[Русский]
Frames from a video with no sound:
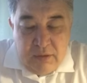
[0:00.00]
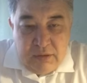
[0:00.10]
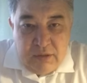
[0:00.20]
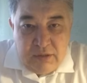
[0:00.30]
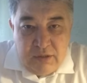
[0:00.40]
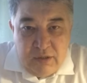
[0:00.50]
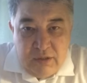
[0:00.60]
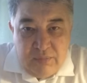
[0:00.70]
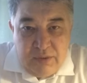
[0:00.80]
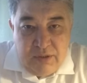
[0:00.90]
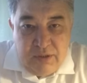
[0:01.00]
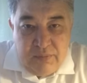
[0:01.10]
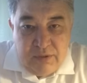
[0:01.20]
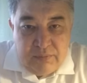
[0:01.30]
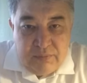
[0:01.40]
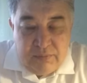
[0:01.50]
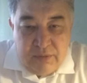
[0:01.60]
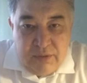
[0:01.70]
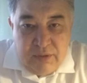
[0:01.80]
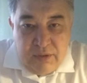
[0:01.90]
С начала эпидемии
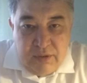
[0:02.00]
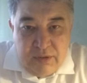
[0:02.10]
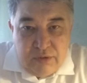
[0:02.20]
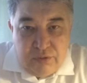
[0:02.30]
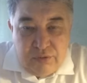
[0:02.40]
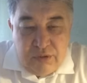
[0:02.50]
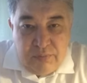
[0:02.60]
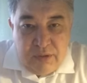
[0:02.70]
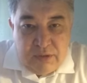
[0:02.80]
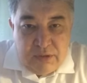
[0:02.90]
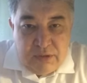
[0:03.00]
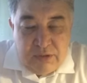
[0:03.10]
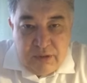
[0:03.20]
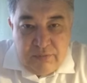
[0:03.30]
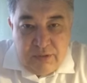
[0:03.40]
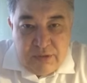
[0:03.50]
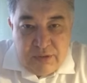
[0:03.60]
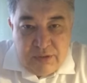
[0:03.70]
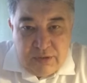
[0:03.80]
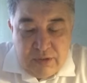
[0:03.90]
117 человек
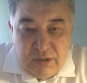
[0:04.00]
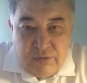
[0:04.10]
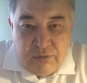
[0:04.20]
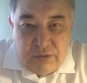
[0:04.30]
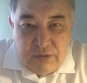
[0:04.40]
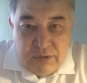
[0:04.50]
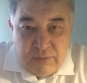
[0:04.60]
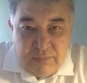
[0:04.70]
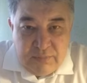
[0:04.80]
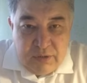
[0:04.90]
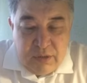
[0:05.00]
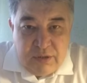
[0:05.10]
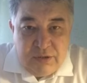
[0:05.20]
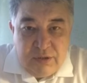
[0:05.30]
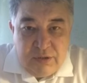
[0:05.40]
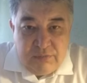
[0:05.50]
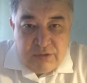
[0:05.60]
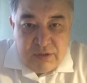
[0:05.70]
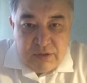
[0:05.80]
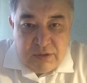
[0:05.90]
сейчас находится на лечении в
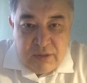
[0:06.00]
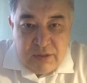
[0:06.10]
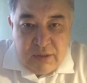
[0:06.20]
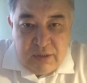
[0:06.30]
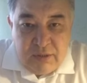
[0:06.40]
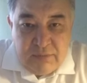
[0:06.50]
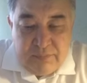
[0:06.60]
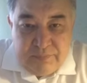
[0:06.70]
стационарах.